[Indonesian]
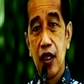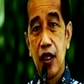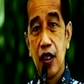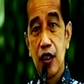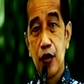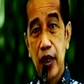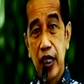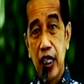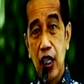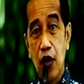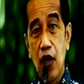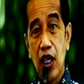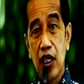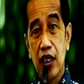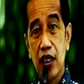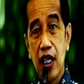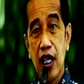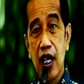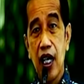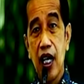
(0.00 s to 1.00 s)
Sebagai
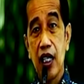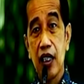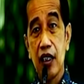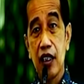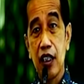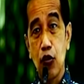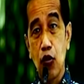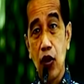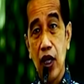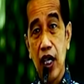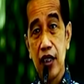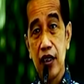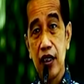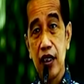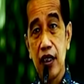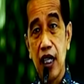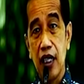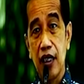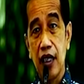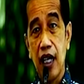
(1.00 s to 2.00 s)
wadah artikulasi
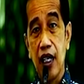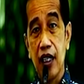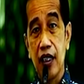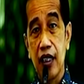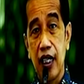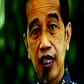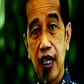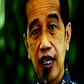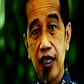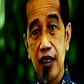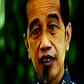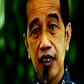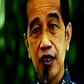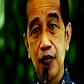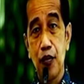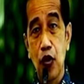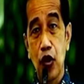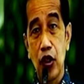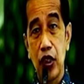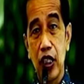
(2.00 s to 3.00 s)
dan agregasi
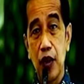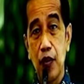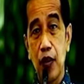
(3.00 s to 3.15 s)
politik